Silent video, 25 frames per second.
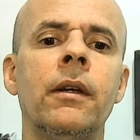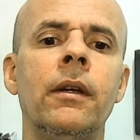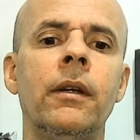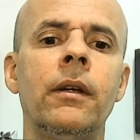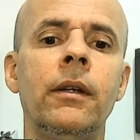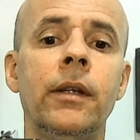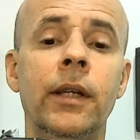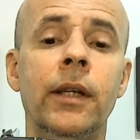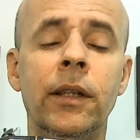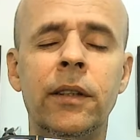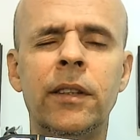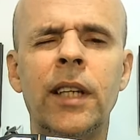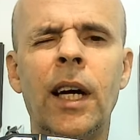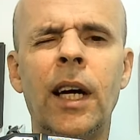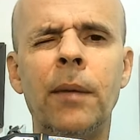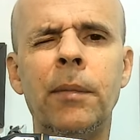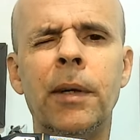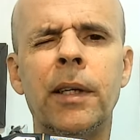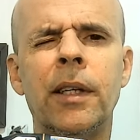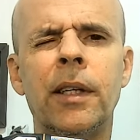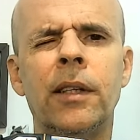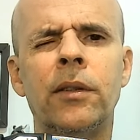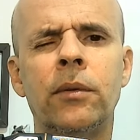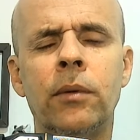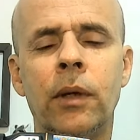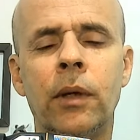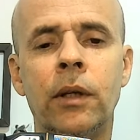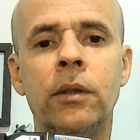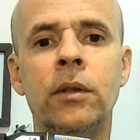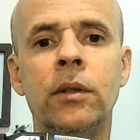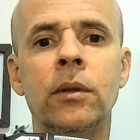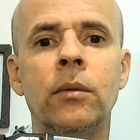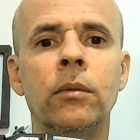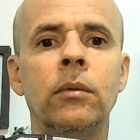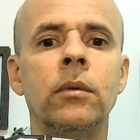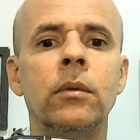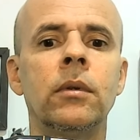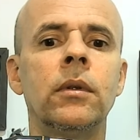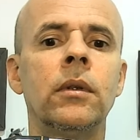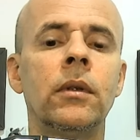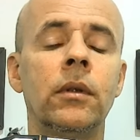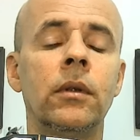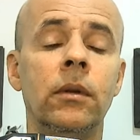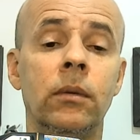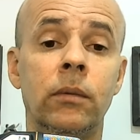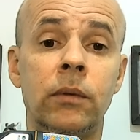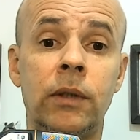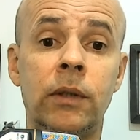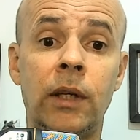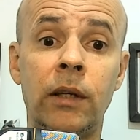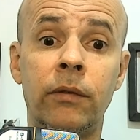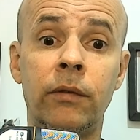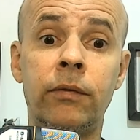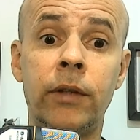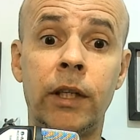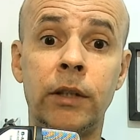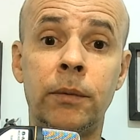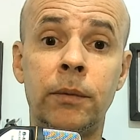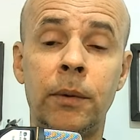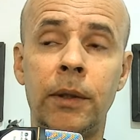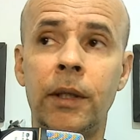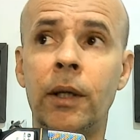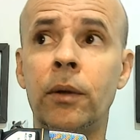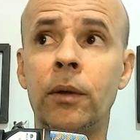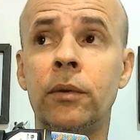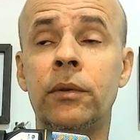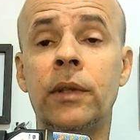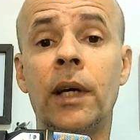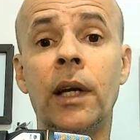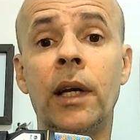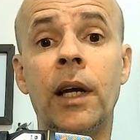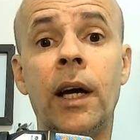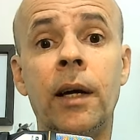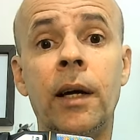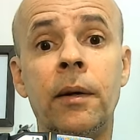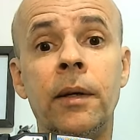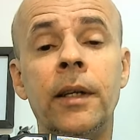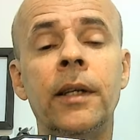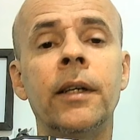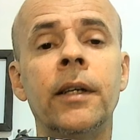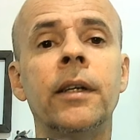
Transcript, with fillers: gente sabe né, que a situação não tá fácil para ninguém, o salário aí, né?